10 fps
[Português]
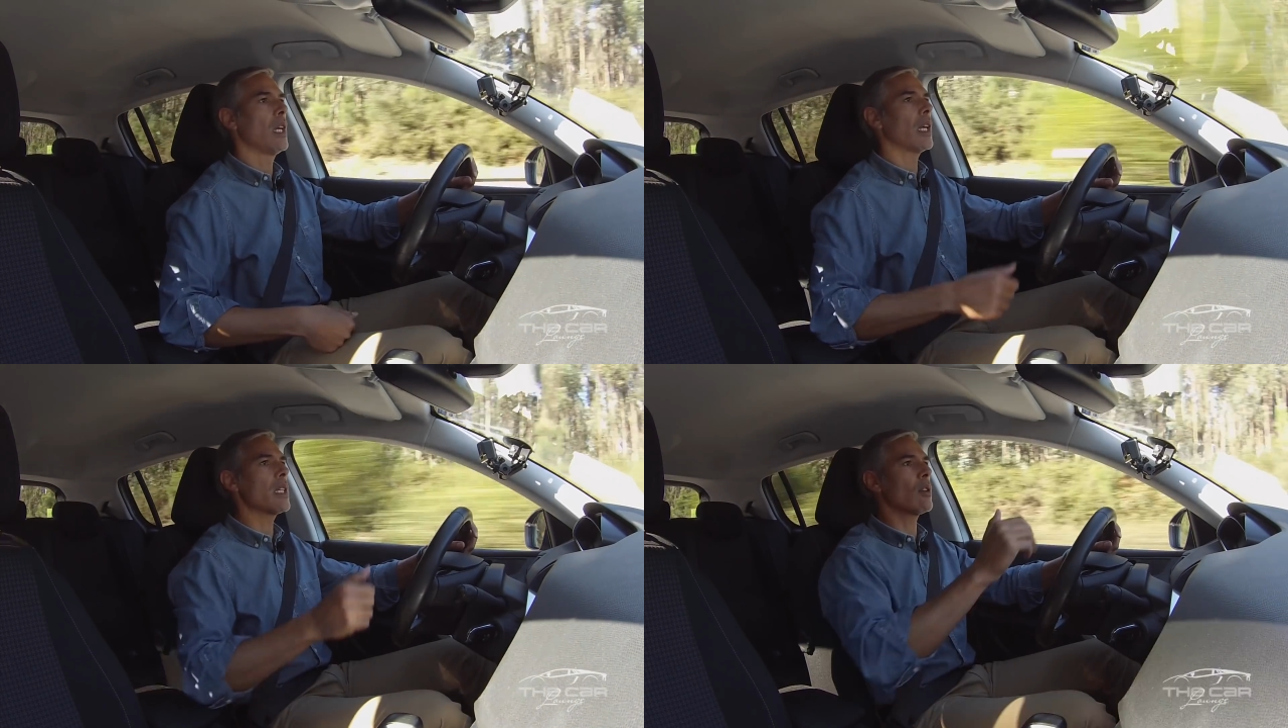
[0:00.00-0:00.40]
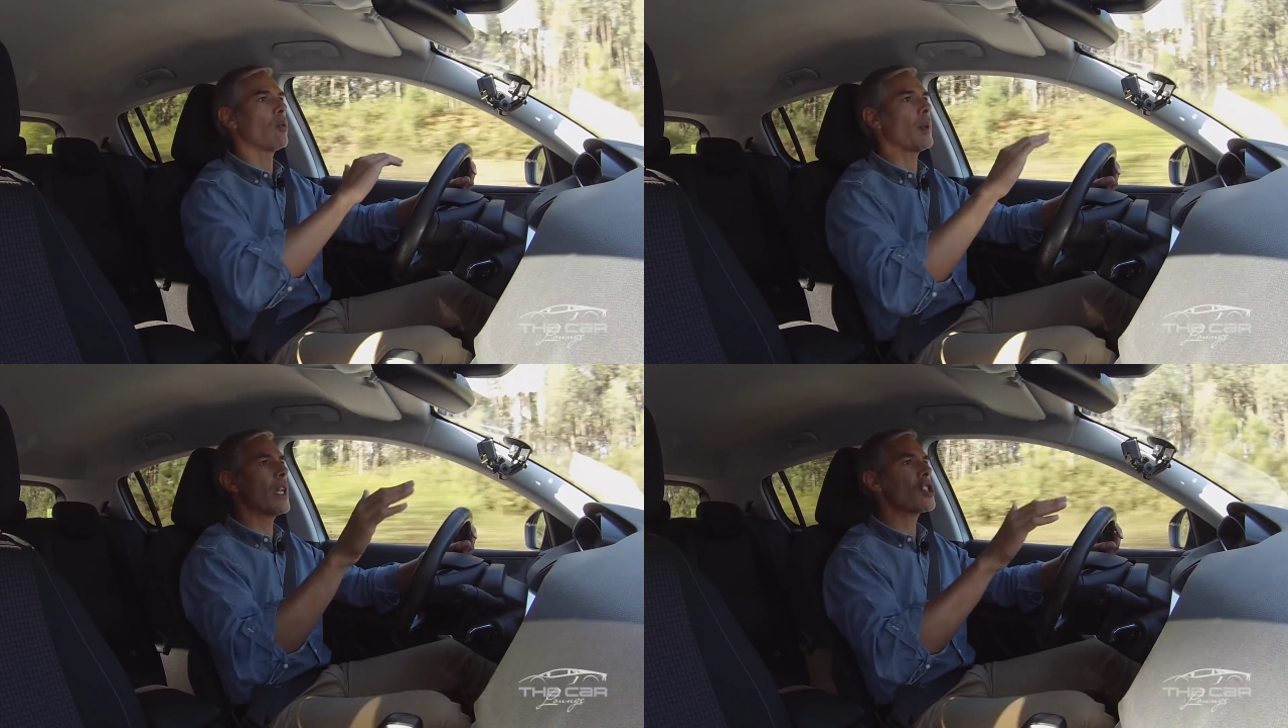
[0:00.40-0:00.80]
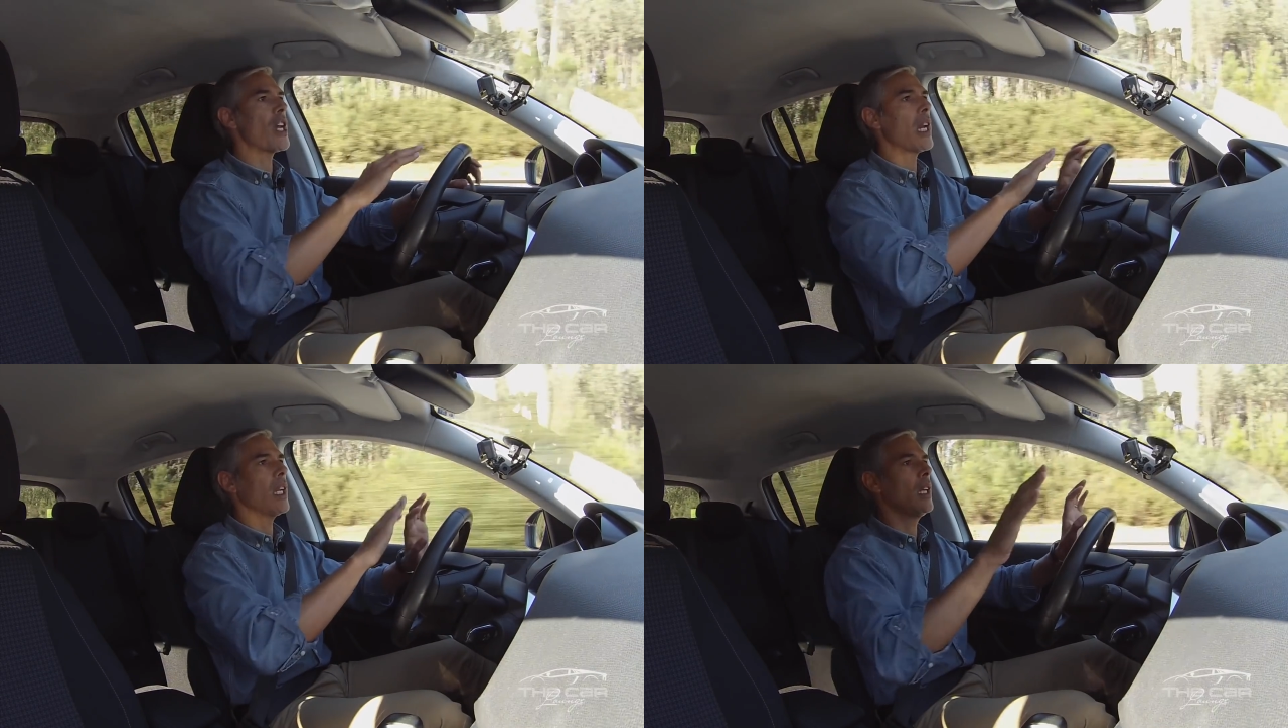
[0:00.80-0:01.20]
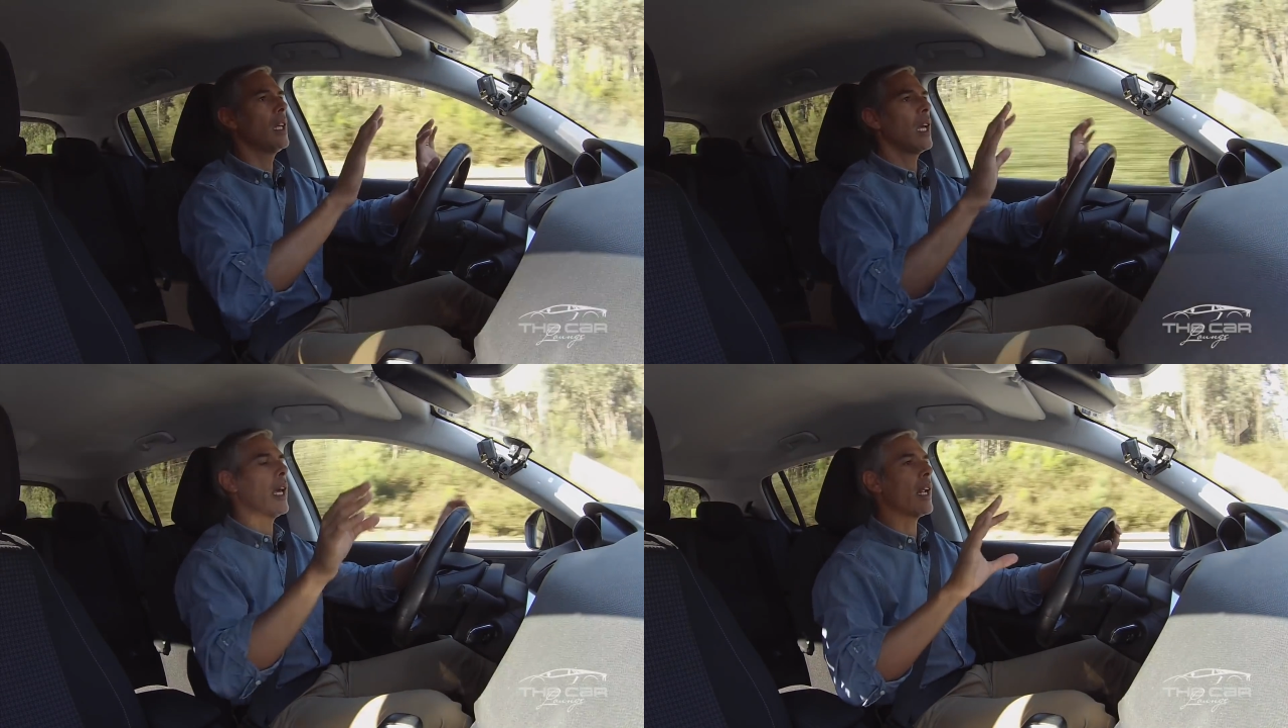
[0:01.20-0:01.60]
Quer dizer, o plano Charlie
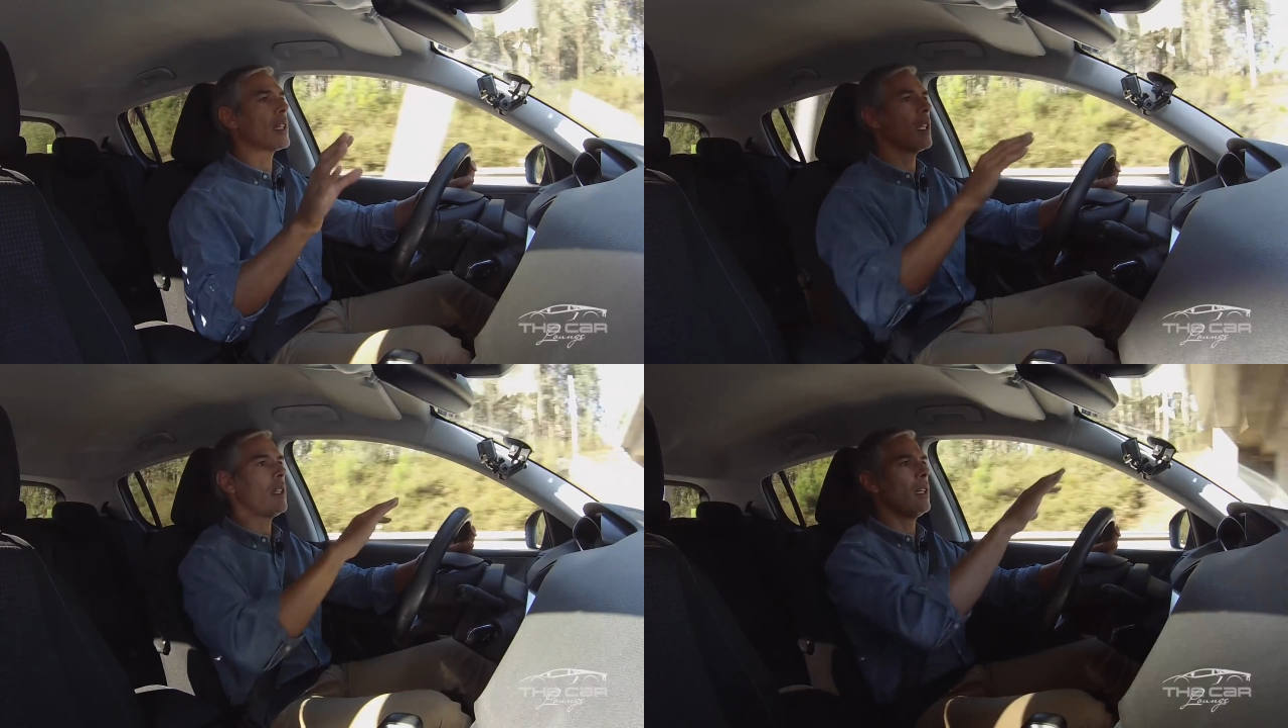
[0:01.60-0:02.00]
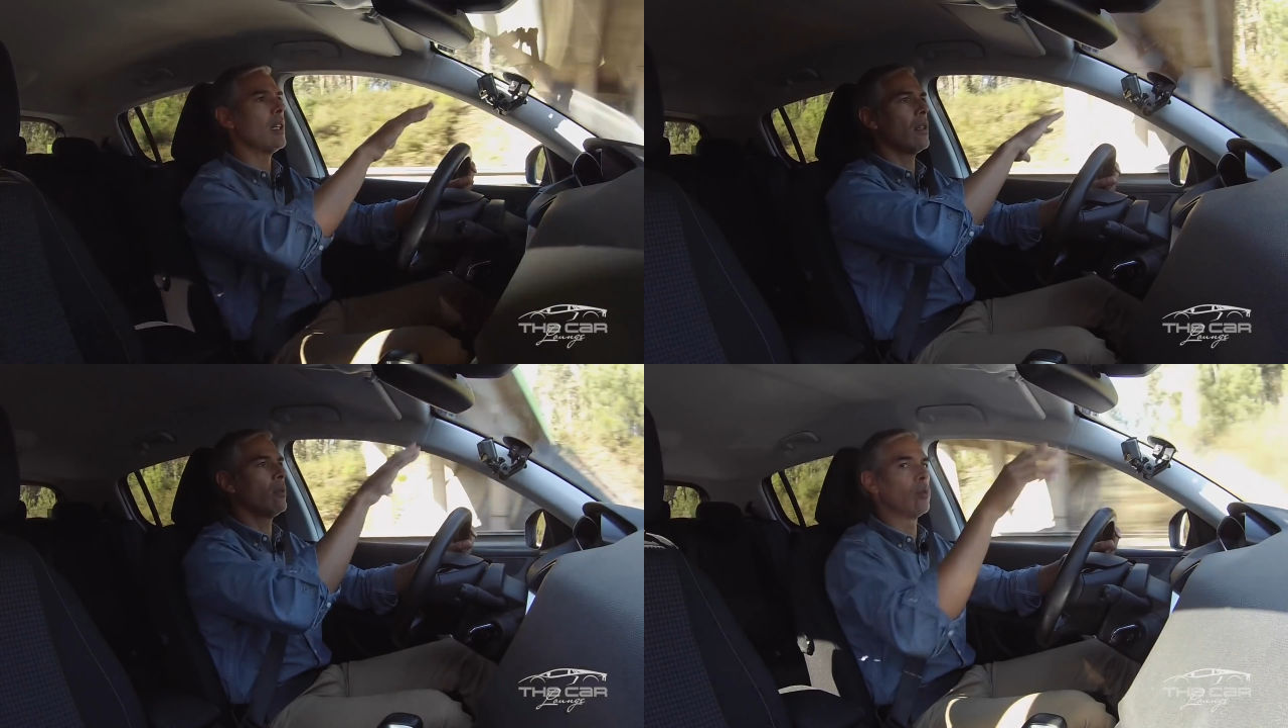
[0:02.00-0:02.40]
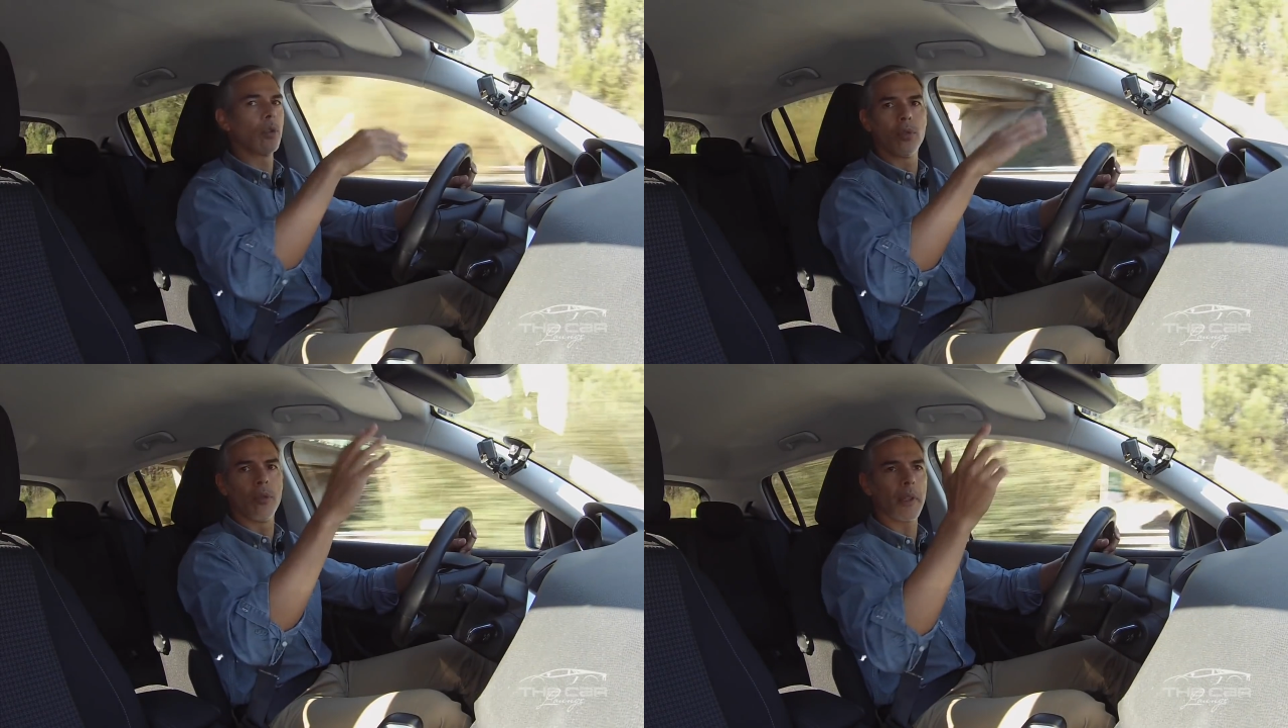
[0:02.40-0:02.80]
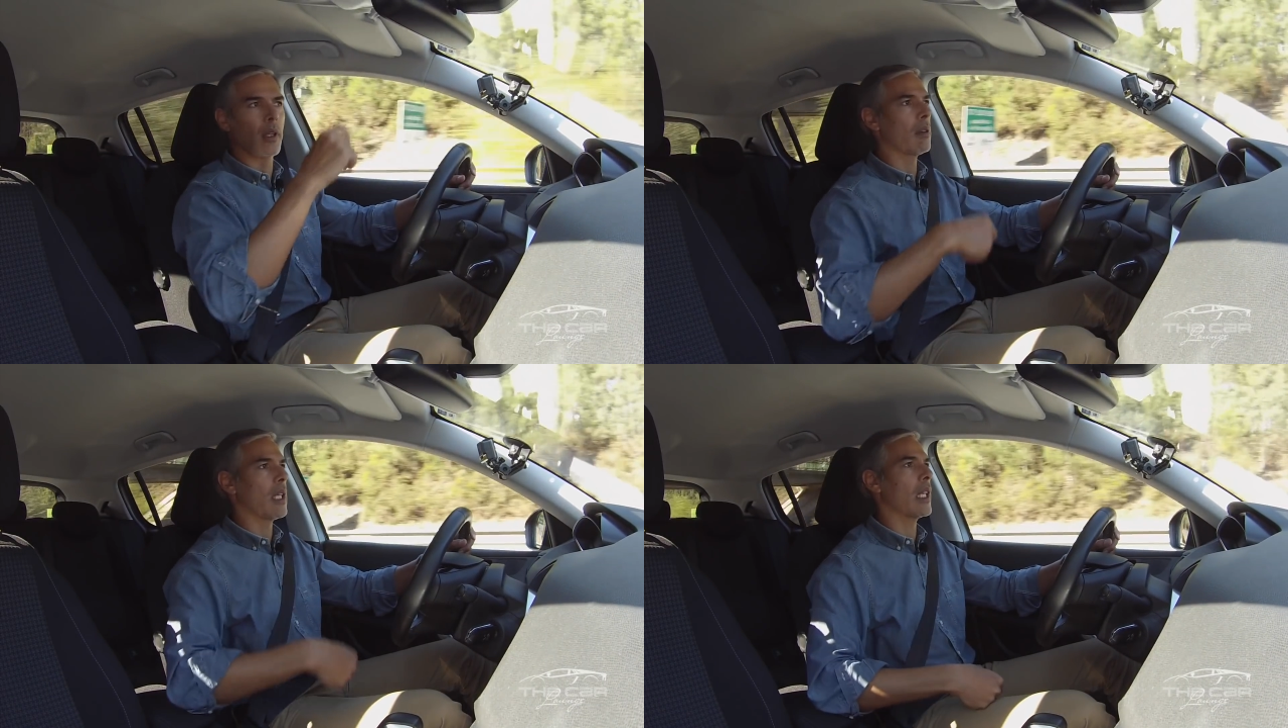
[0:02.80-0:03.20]
era até dia 1 de outubro, ou
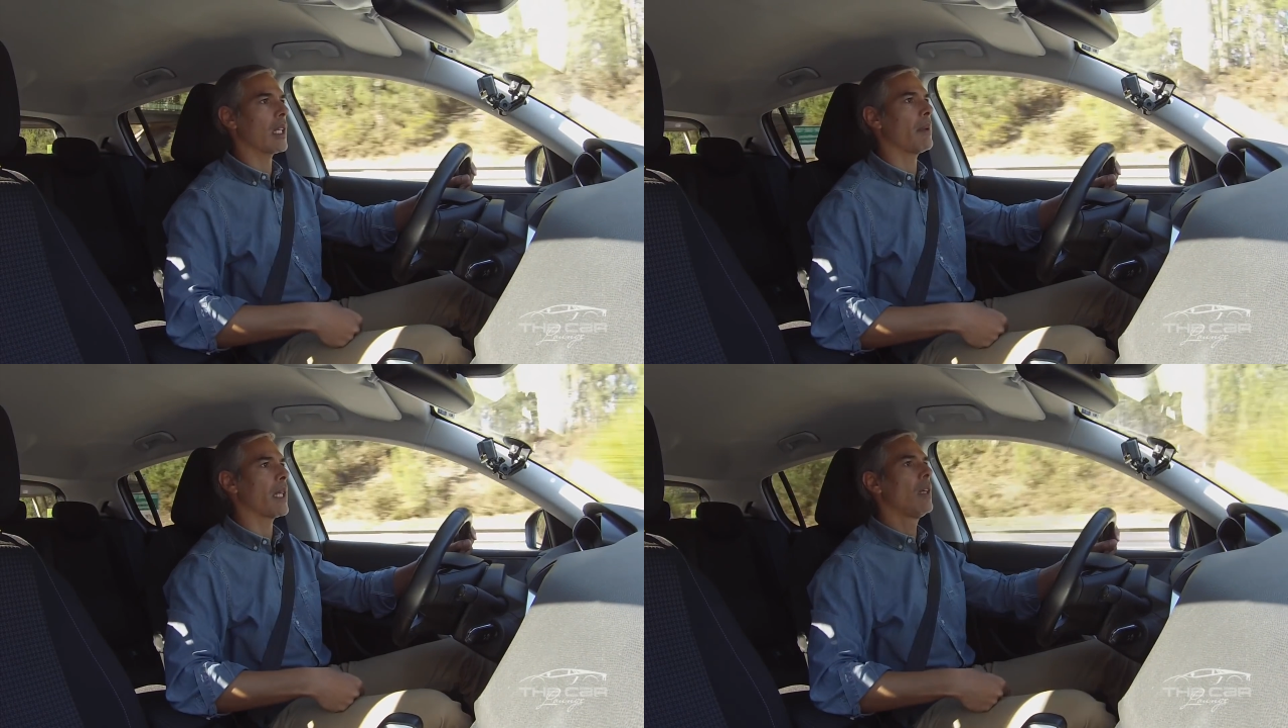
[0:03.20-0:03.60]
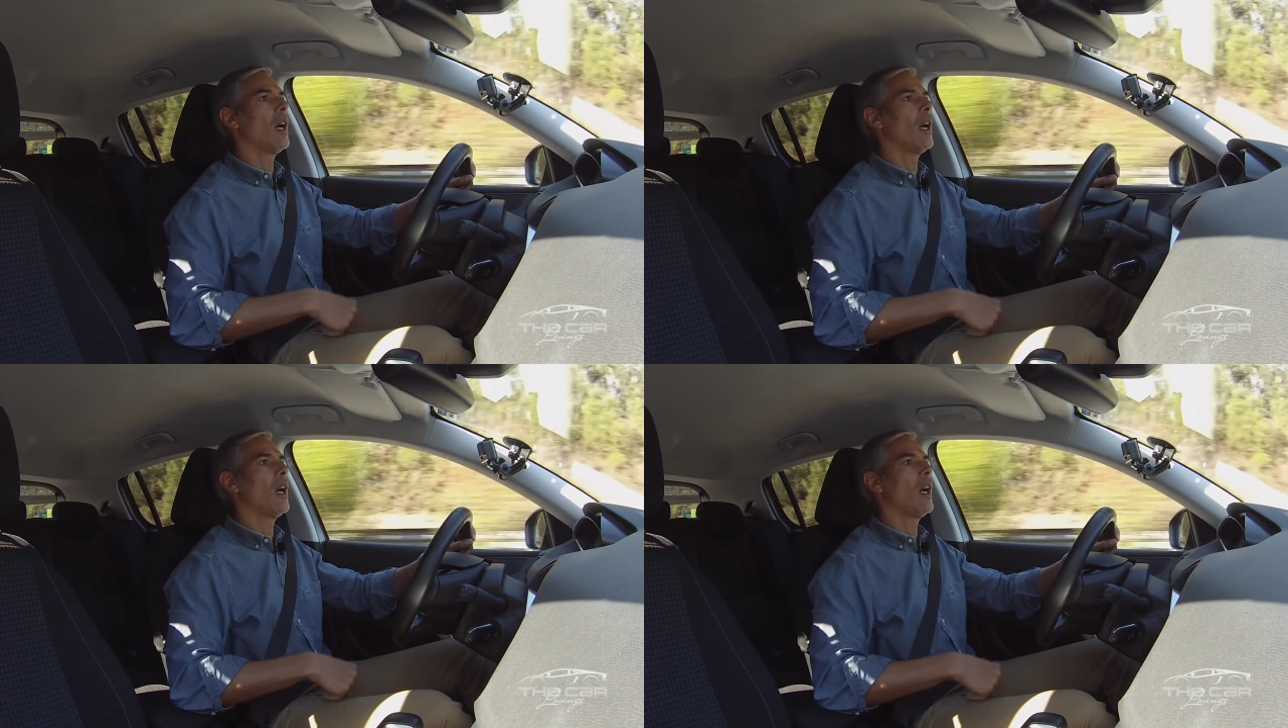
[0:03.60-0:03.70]
logo que era também.